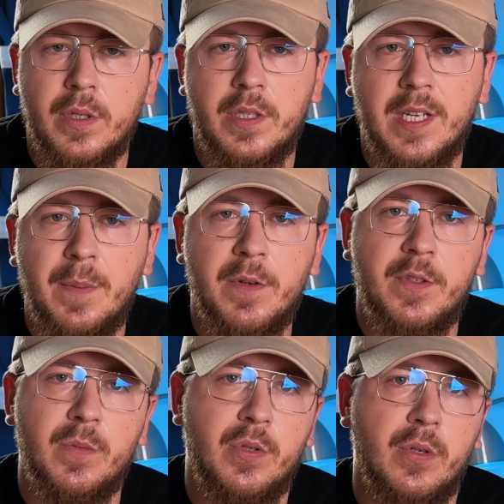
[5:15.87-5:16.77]
chcemy w
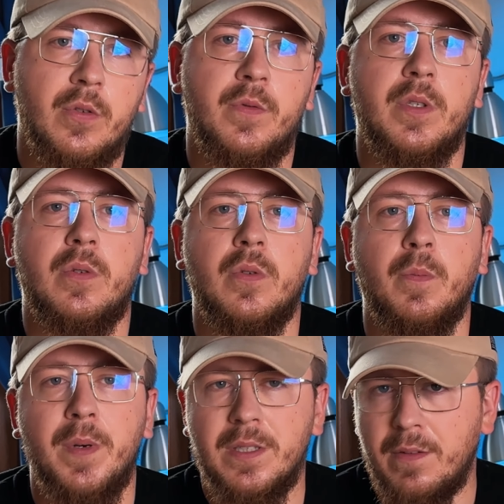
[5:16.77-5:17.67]
tym środowisku
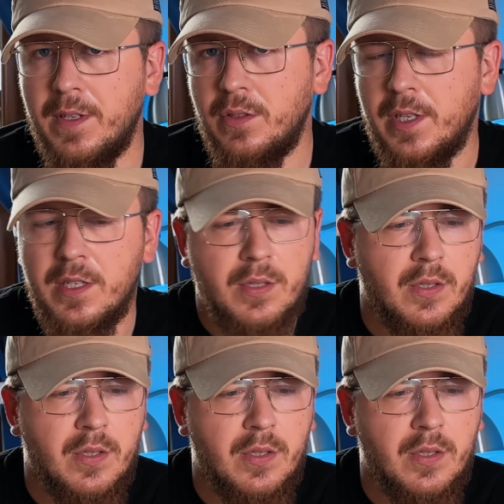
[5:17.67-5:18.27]
pasować do reszty.